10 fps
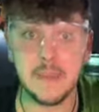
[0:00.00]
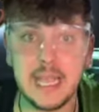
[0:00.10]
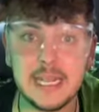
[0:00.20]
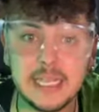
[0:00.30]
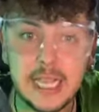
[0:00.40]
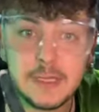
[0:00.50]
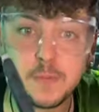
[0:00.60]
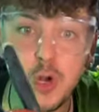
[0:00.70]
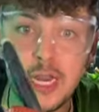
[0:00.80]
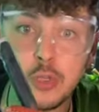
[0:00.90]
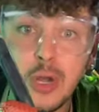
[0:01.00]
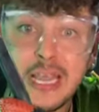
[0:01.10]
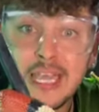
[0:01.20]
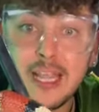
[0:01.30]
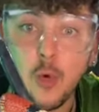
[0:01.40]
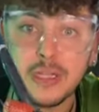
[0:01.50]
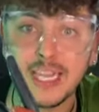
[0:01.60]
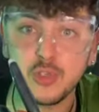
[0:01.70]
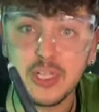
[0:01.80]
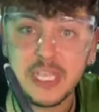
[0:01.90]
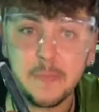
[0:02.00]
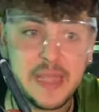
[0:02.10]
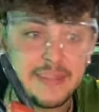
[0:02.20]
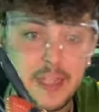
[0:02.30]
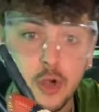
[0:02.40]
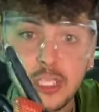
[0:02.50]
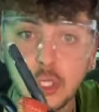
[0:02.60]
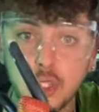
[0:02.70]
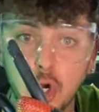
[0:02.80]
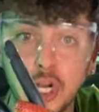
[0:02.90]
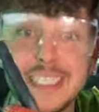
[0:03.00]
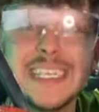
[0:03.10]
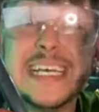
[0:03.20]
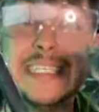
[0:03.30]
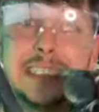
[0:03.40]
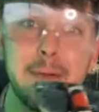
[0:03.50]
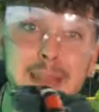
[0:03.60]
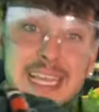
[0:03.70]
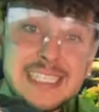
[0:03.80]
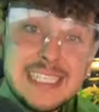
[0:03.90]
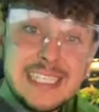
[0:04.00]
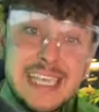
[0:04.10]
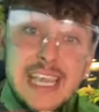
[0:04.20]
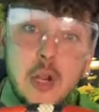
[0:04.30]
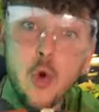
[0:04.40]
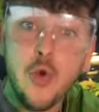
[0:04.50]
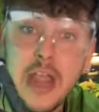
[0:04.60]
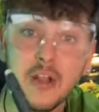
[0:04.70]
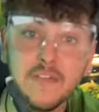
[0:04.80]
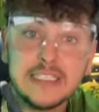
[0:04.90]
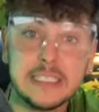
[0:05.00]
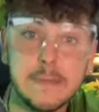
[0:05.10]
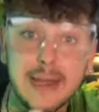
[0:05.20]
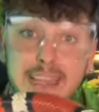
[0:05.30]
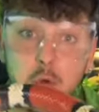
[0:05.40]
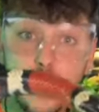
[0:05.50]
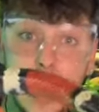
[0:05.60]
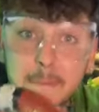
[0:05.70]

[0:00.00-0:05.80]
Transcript: Imagínate que vas por la naturaleza y te encuentras una serpiente con estos colores. ¿Sabrías distinguir una inofensiva de una